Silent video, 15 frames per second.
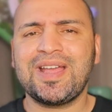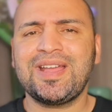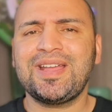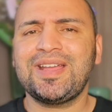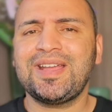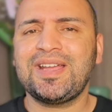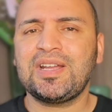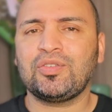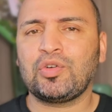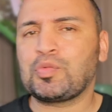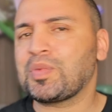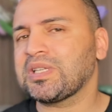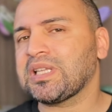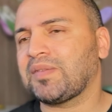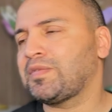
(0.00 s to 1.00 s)
هي
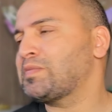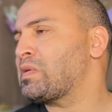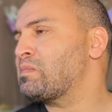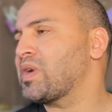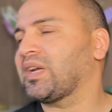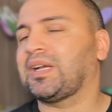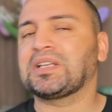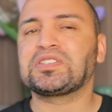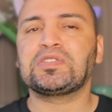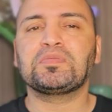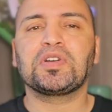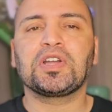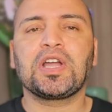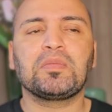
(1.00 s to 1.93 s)
والمصرف المركزي من